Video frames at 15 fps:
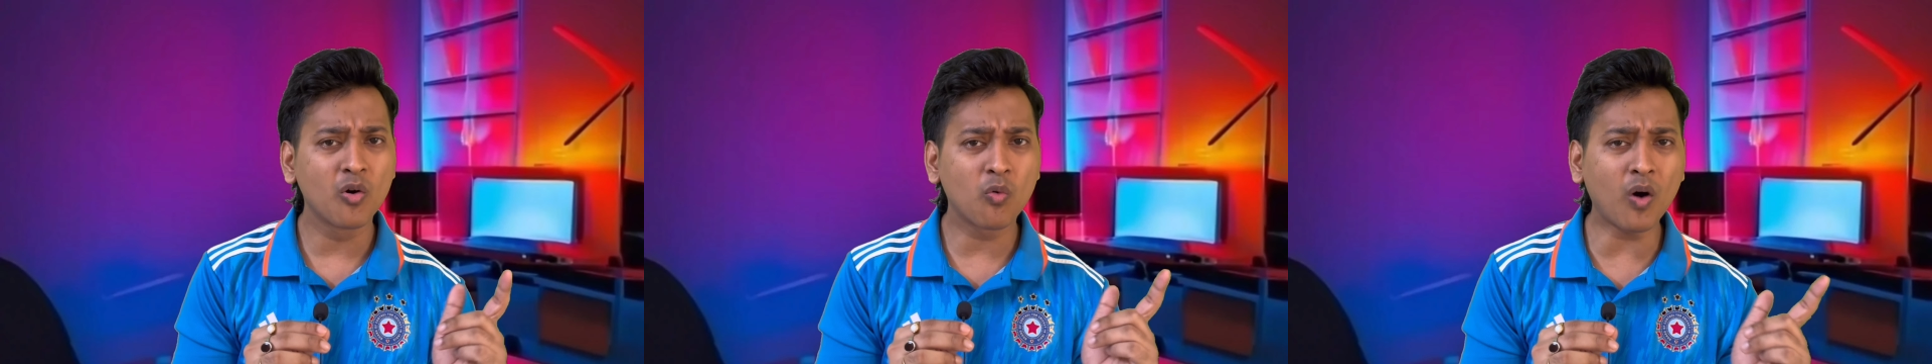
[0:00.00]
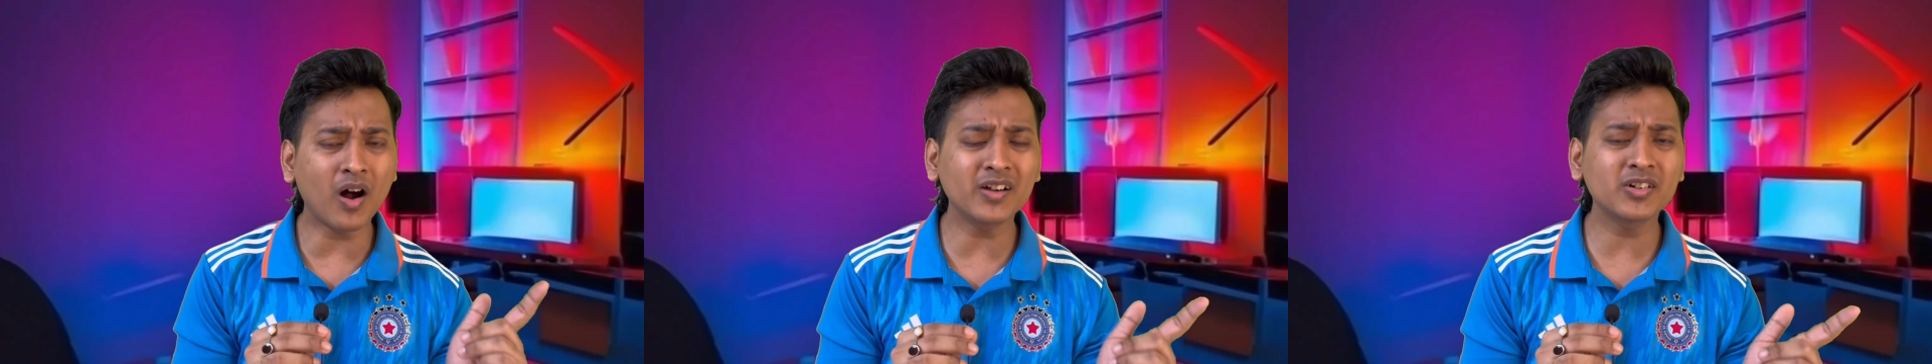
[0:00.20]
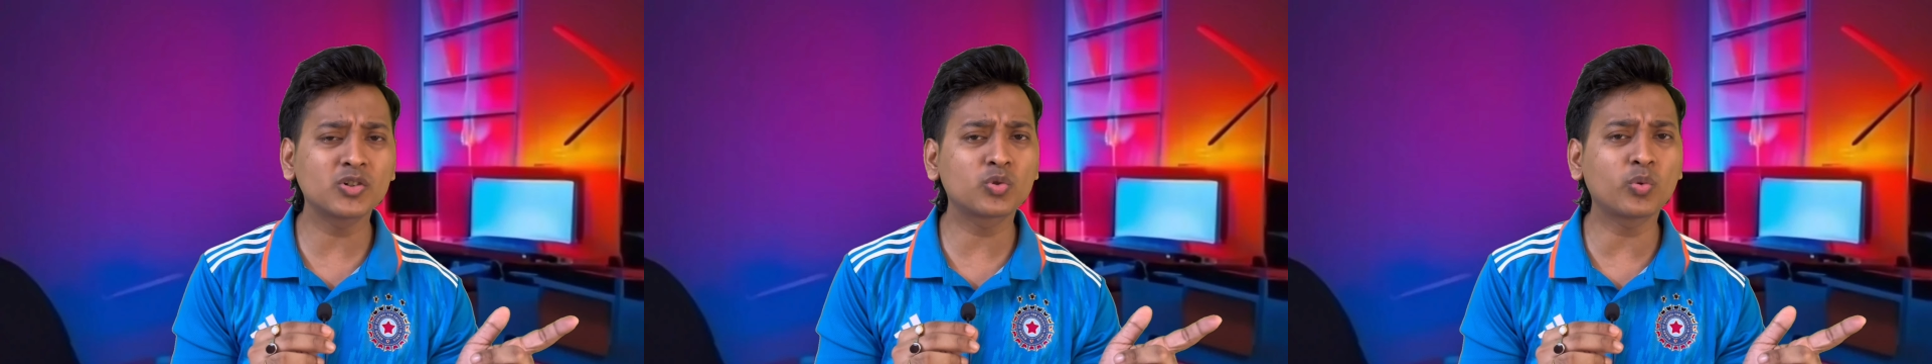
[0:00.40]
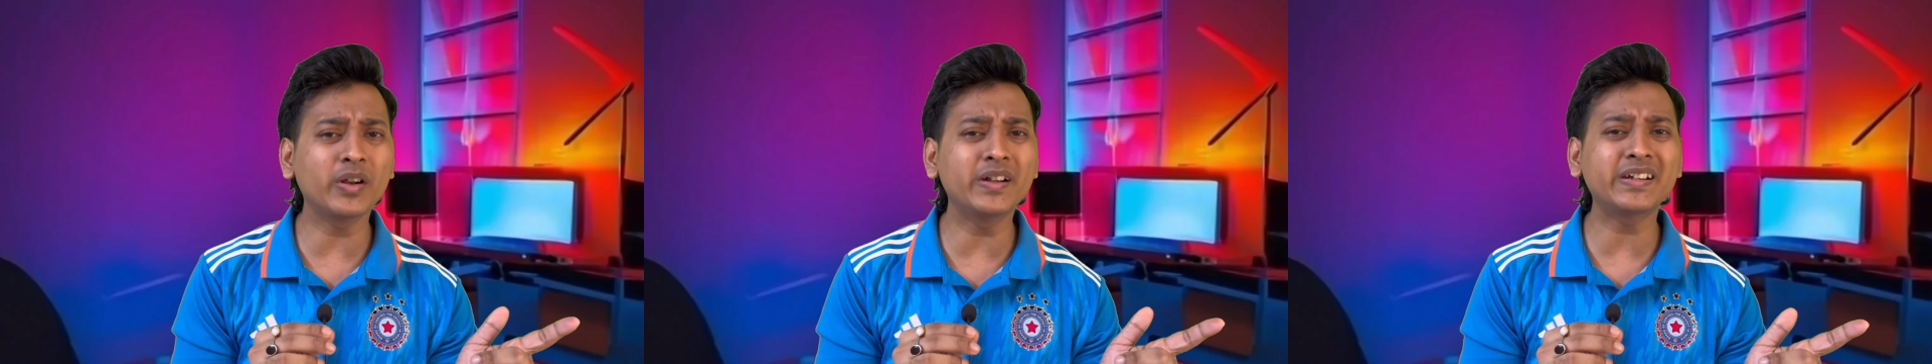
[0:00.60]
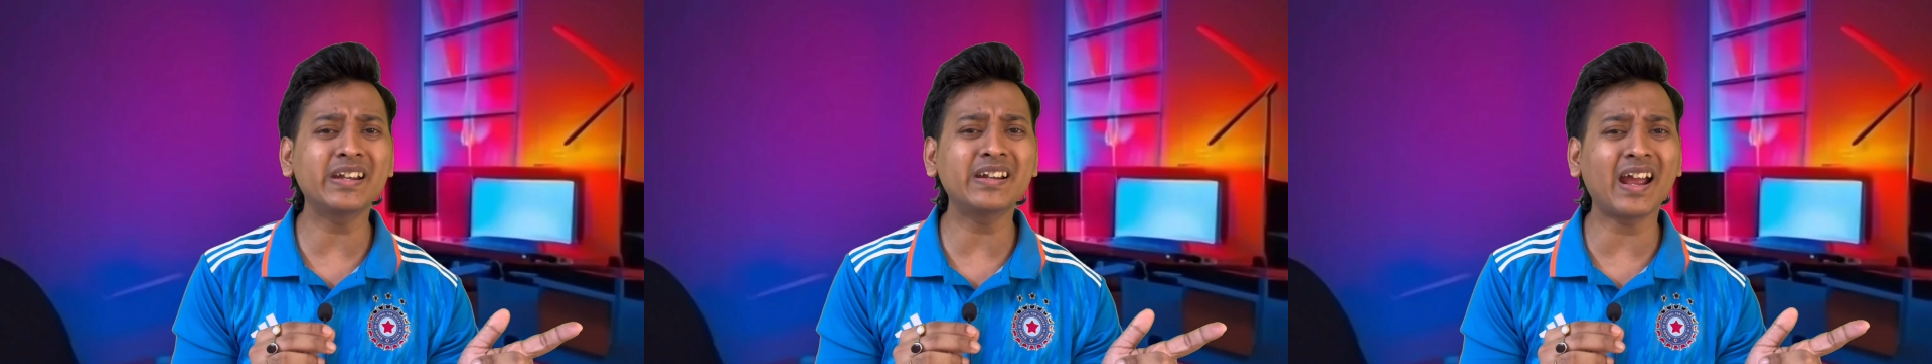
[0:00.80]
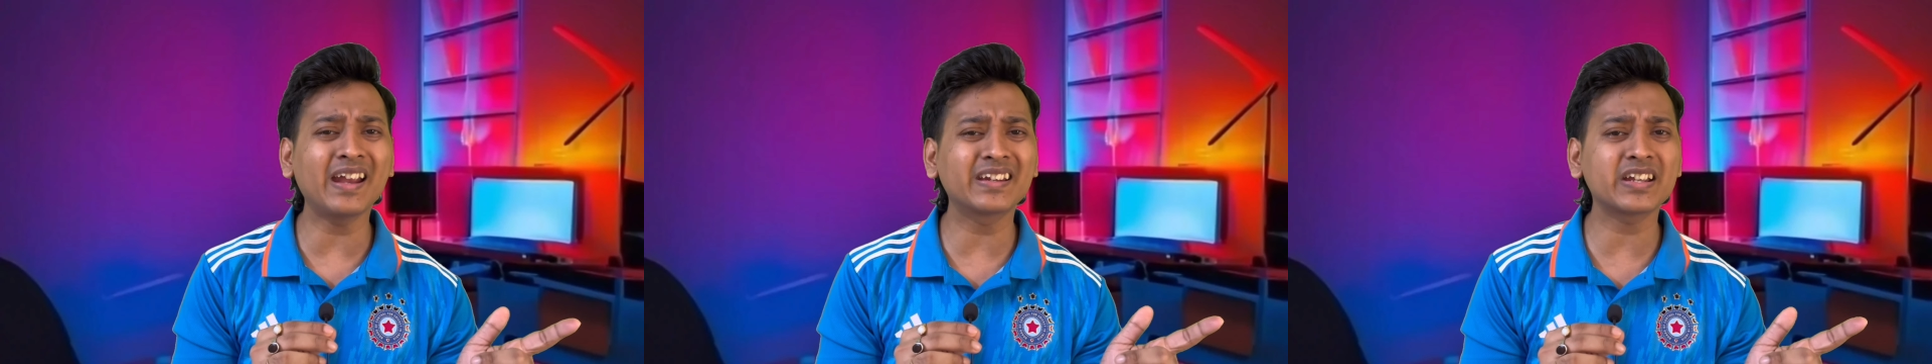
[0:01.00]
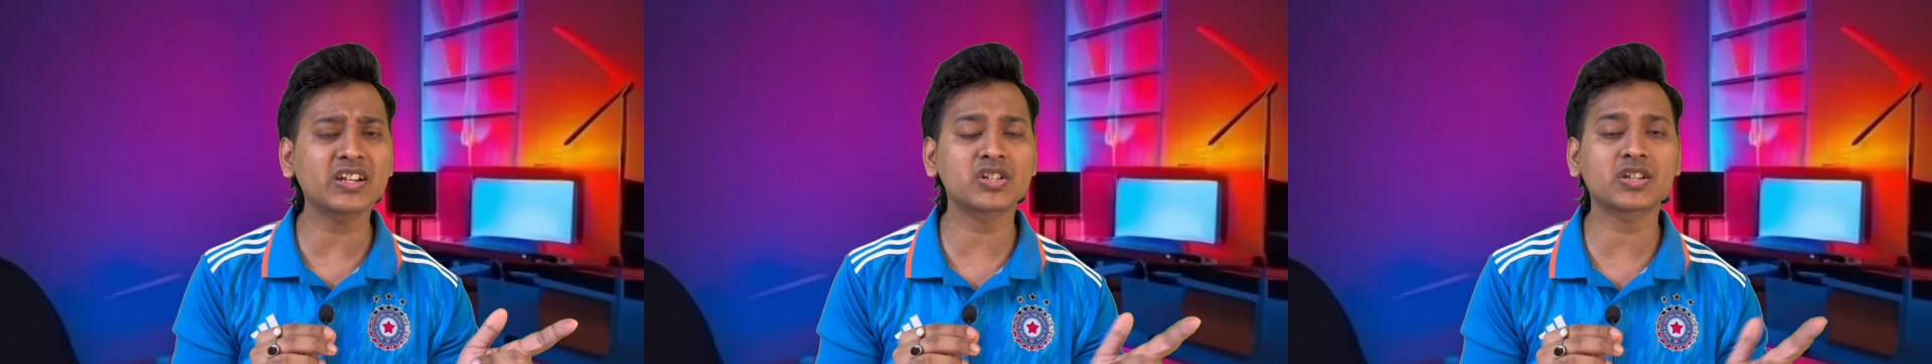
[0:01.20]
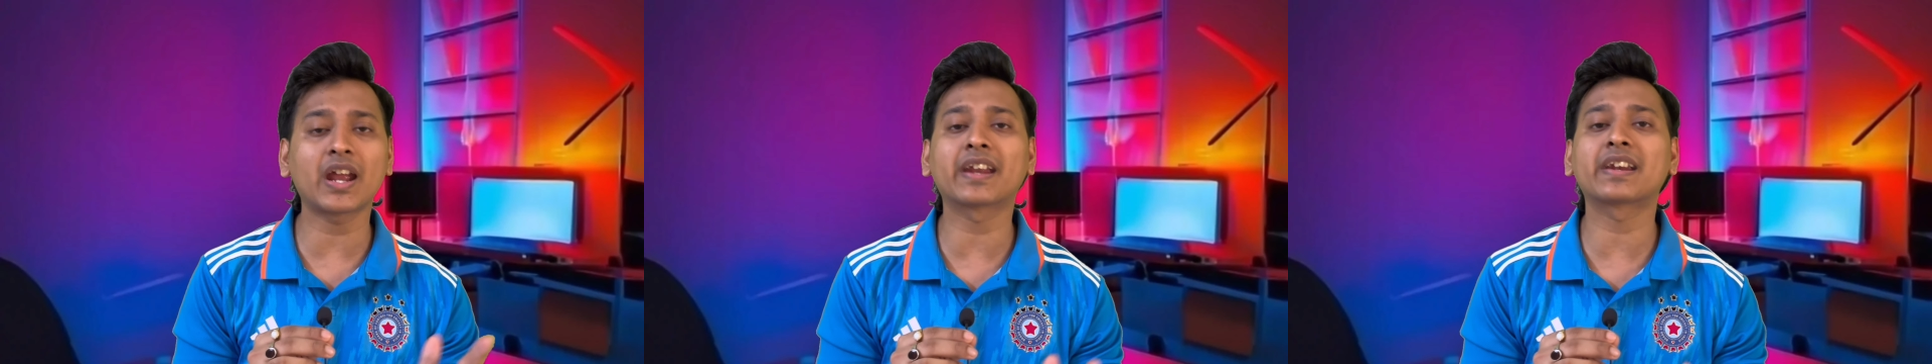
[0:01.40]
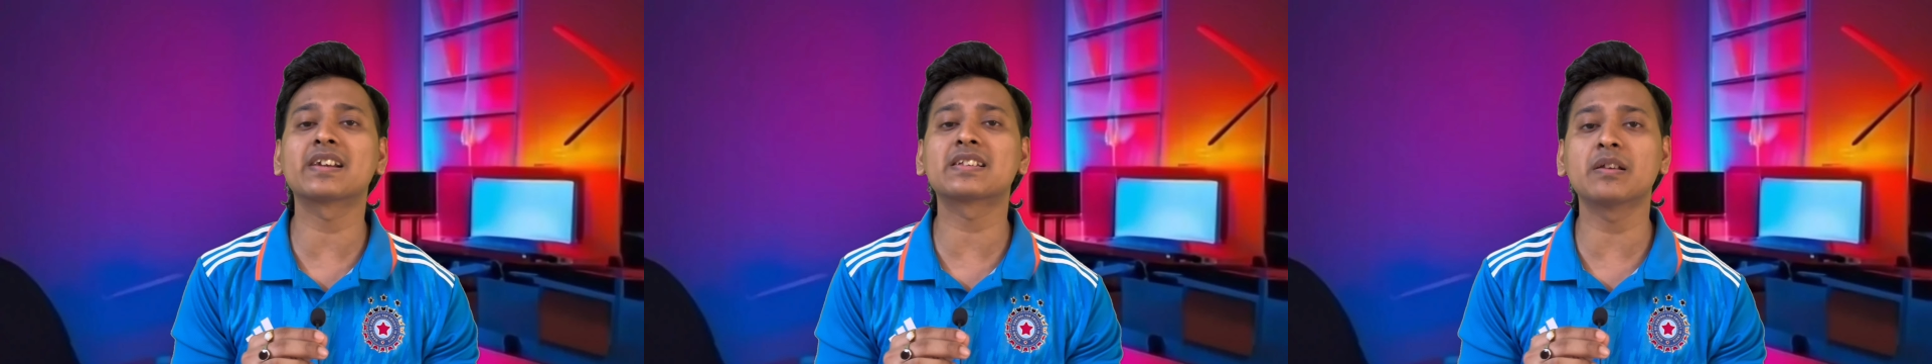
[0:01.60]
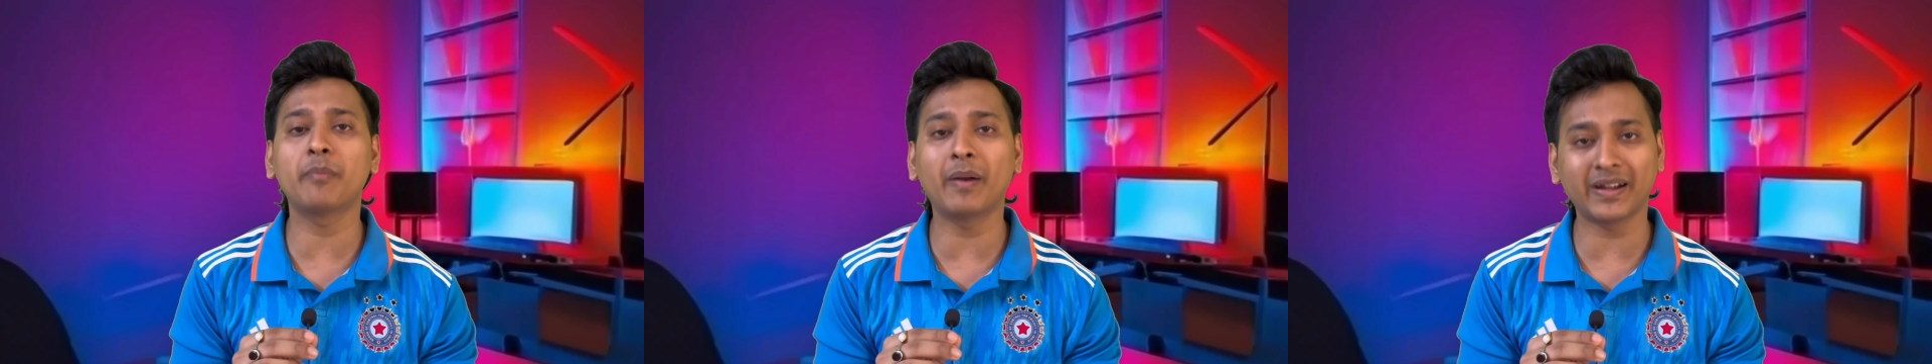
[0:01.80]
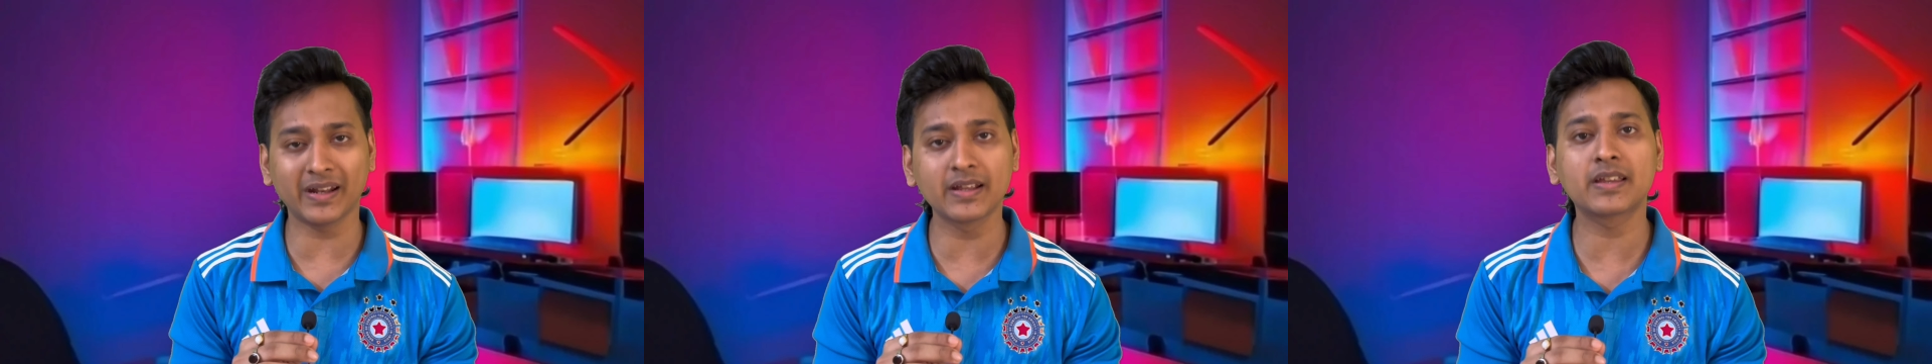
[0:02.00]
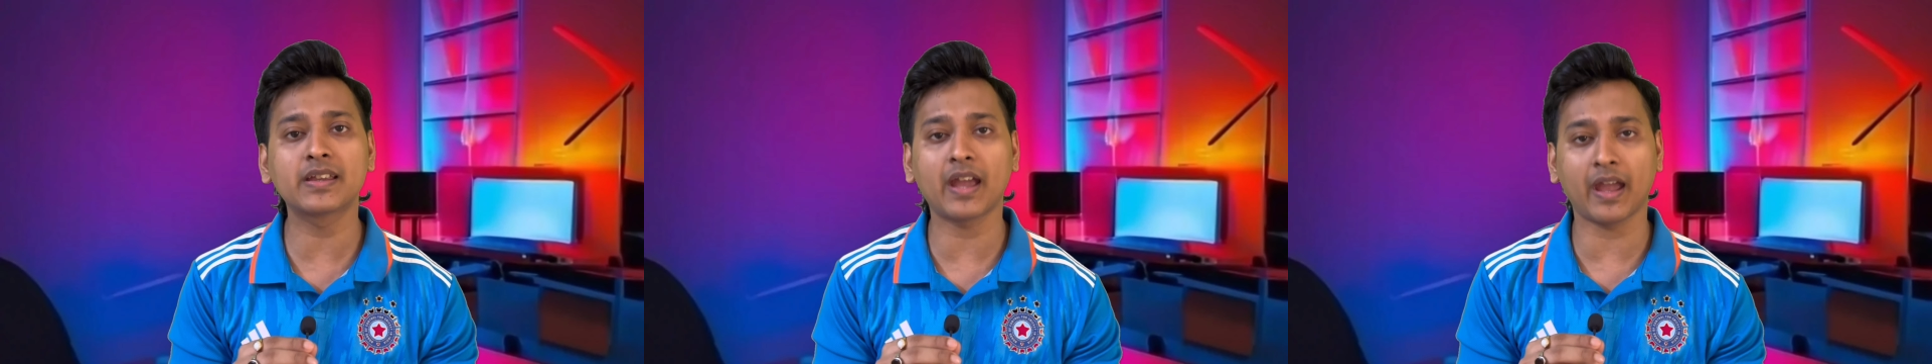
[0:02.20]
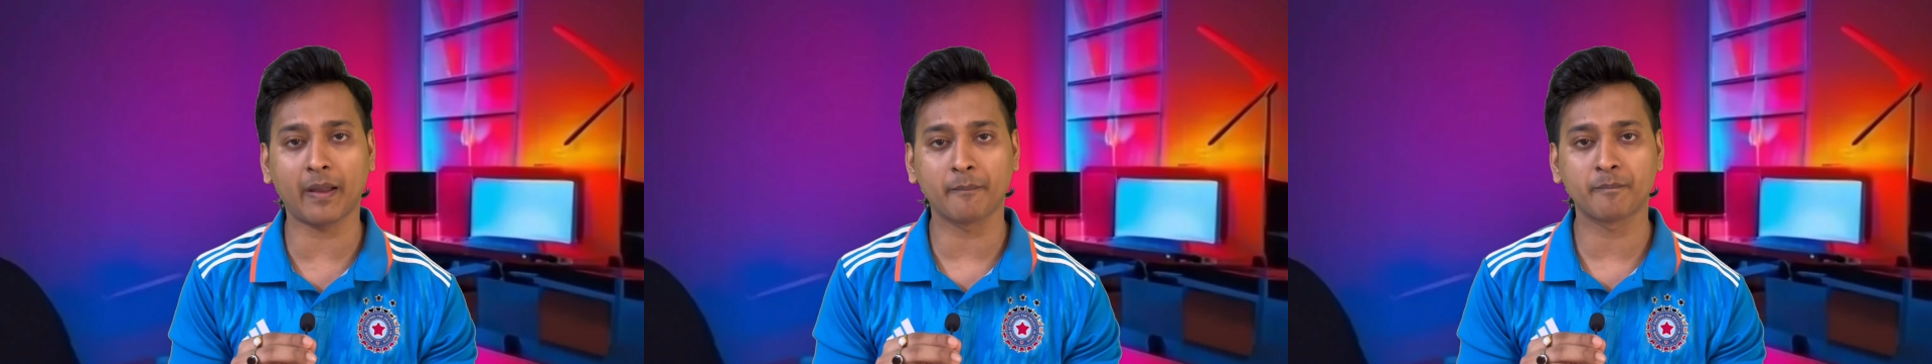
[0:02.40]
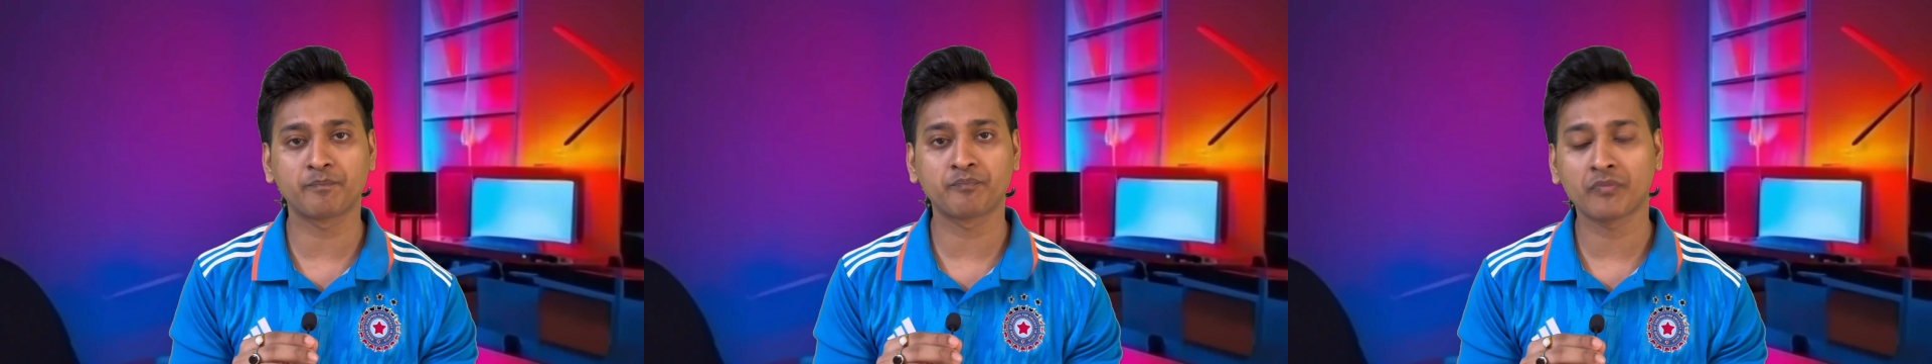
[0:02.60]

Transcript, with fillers: 129 के स्ट्राइक रेट से बैटिंग किया है